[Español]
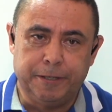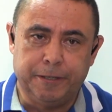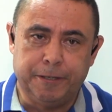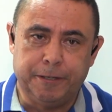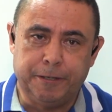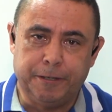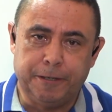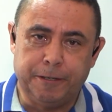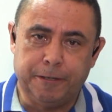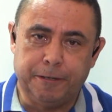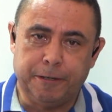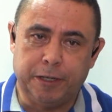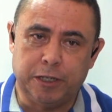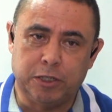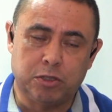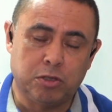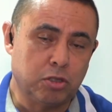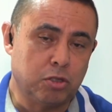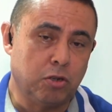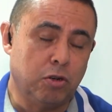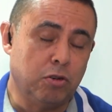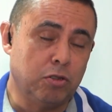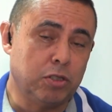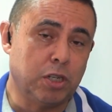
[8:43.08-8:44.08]
Eh,
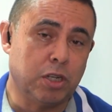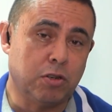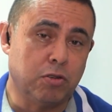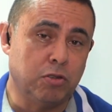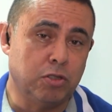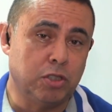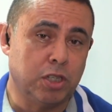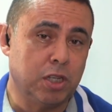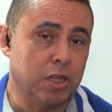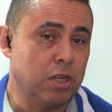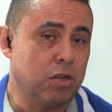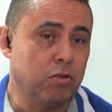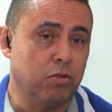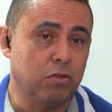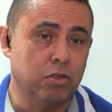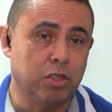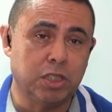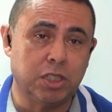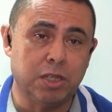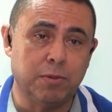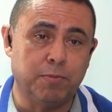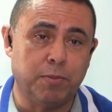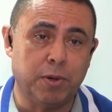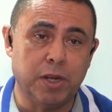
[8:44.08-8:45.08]
eso solo se consigue con
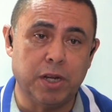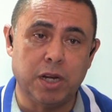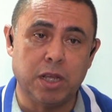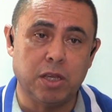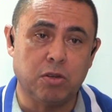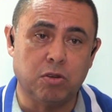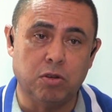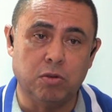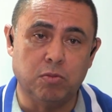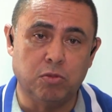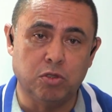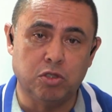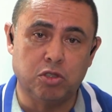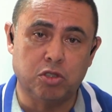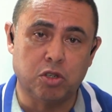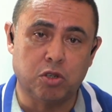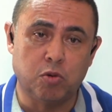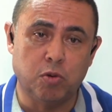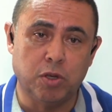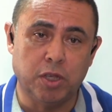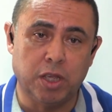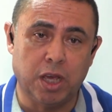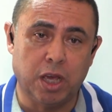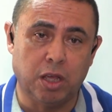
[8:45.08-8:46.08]
disciplina y con
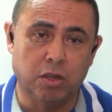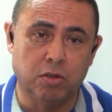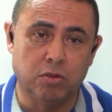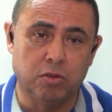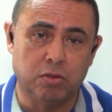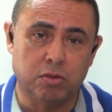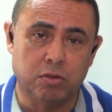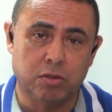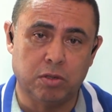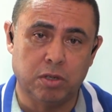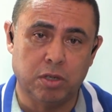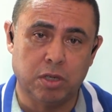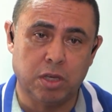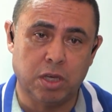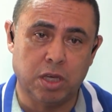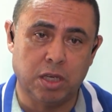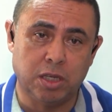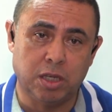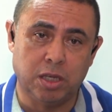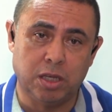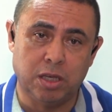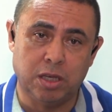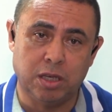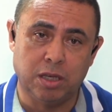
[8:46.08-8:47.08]
mucho cuidado.
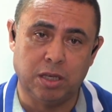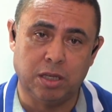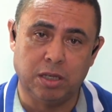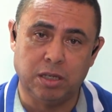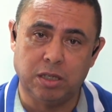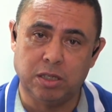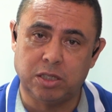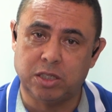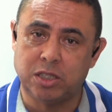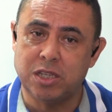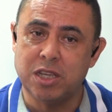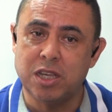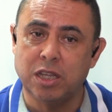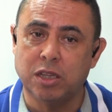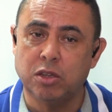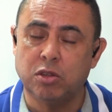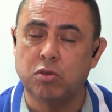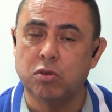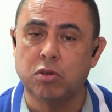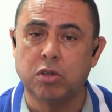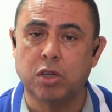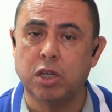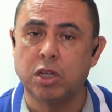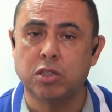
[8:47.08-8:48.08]
Y,
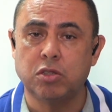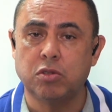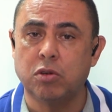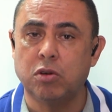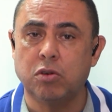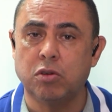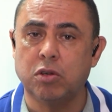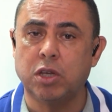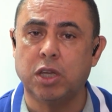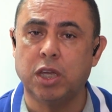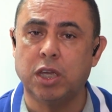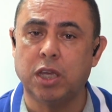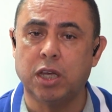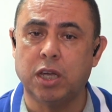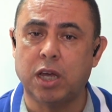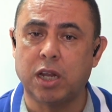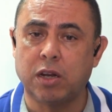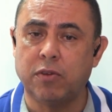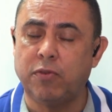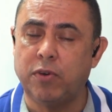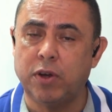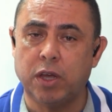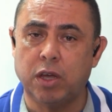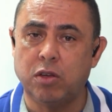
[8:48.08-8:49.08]
siento que eso es lo que
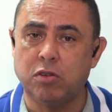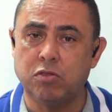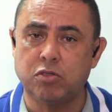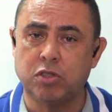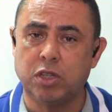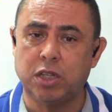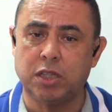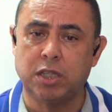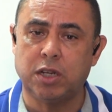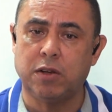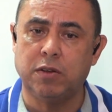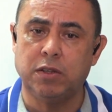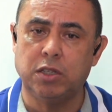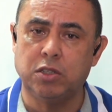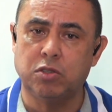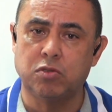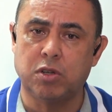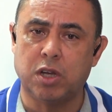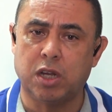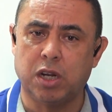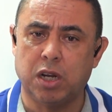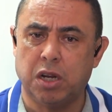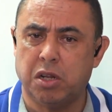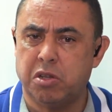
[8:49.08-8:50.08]
ha reflejado usted a través de
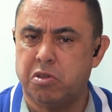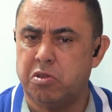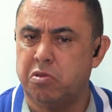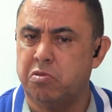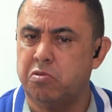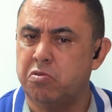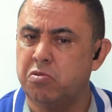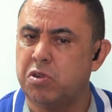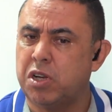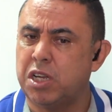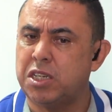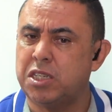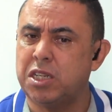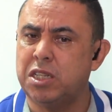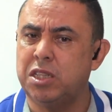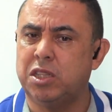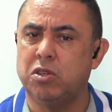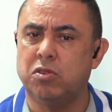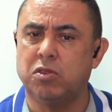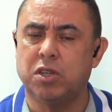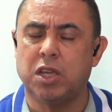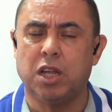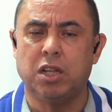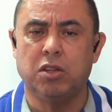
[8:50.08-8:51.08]
su carrera. Yo nunca he
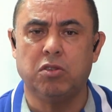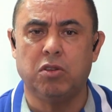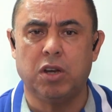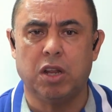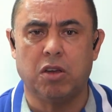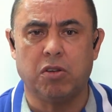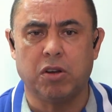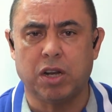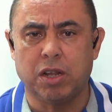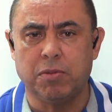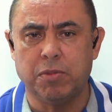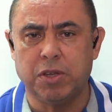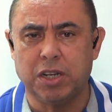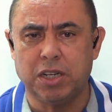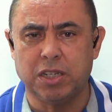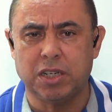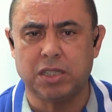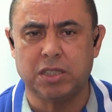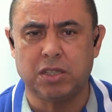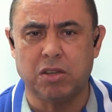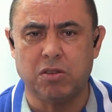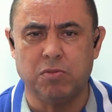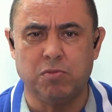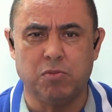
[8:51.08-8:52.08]
sentido que Aldo Leao Ramírez
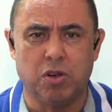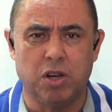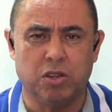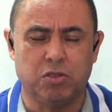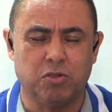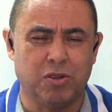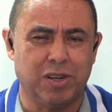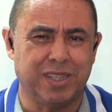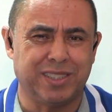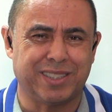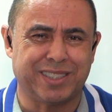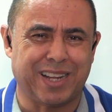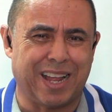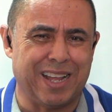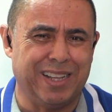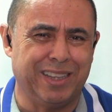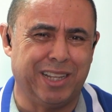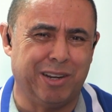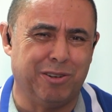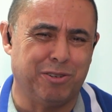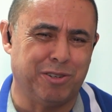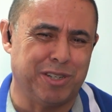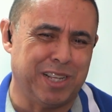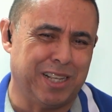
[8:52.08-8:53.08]
ha estado envuelto en
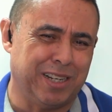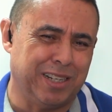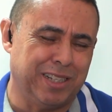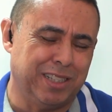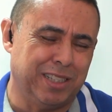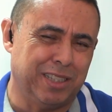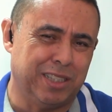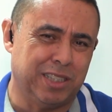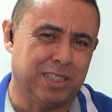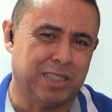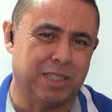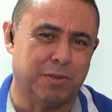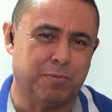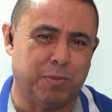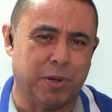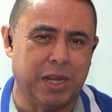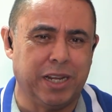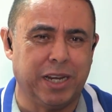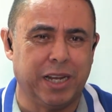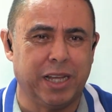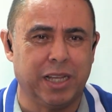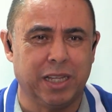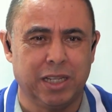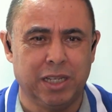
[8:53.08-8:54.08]
escándalos ni en
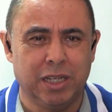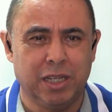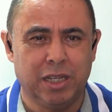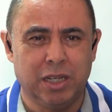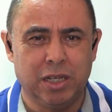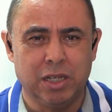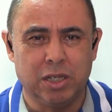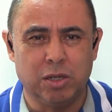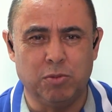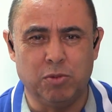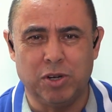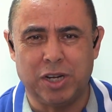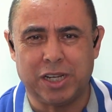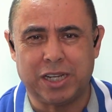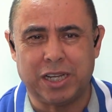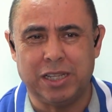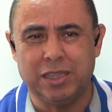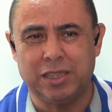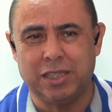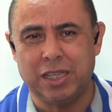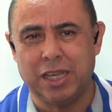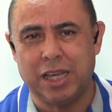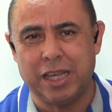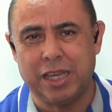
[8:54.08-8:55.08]
indisciplina. Una
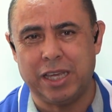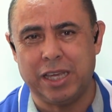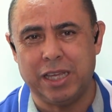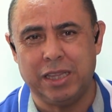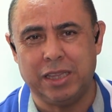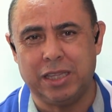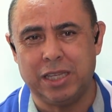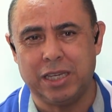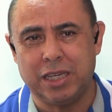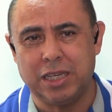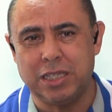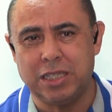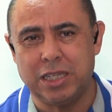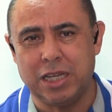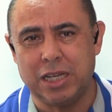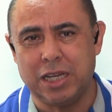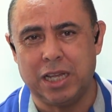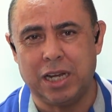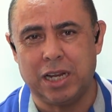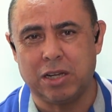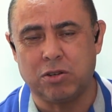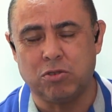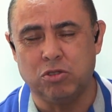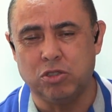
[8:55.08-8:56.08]
cantidad de gente que
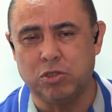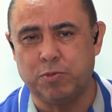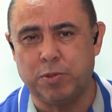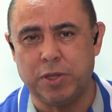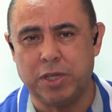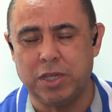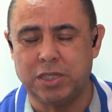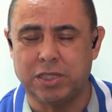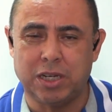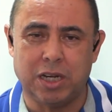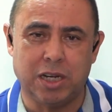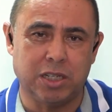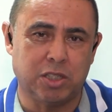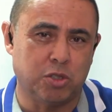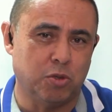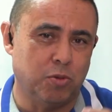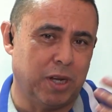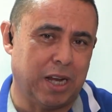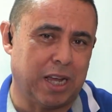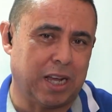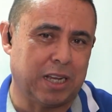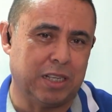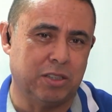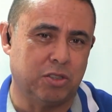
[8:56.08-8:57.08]
llega a la cúspide y se le
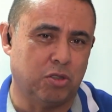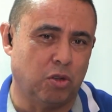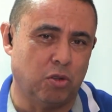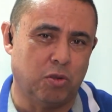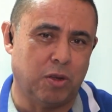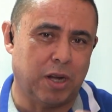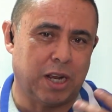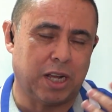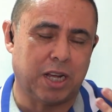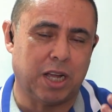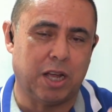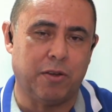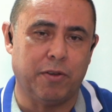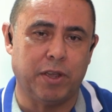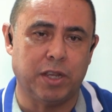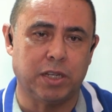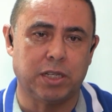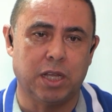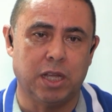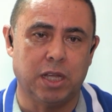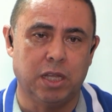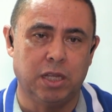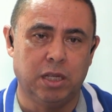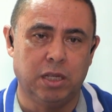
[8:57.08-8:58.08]
sube todo a la
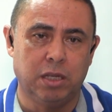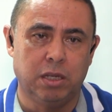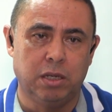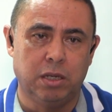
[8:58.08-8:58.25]
cabeza.